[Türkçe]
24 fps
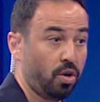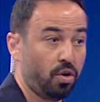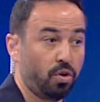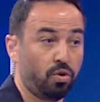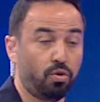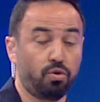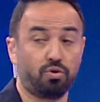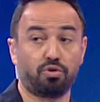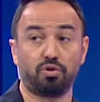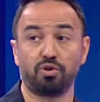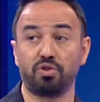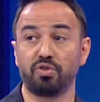
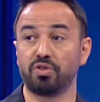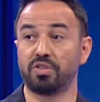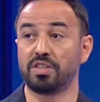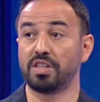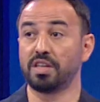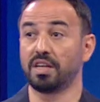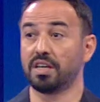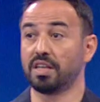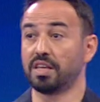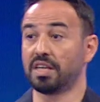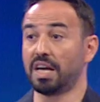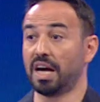
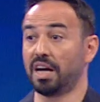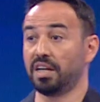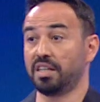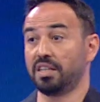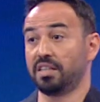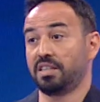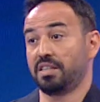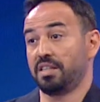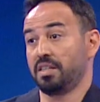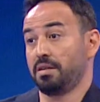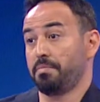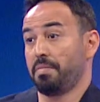Üçüncüsü
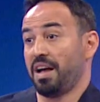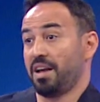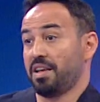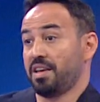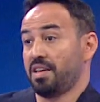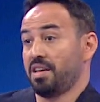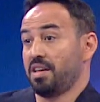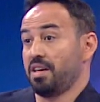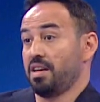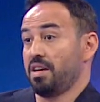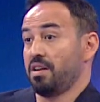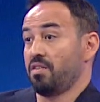kendisini
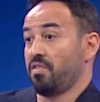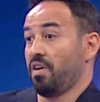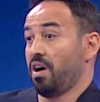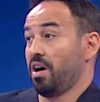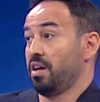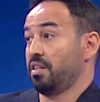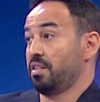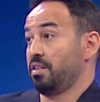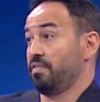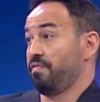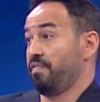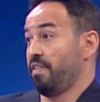belki rahat
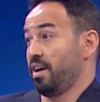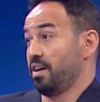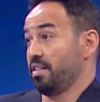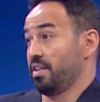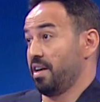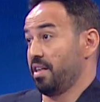ifade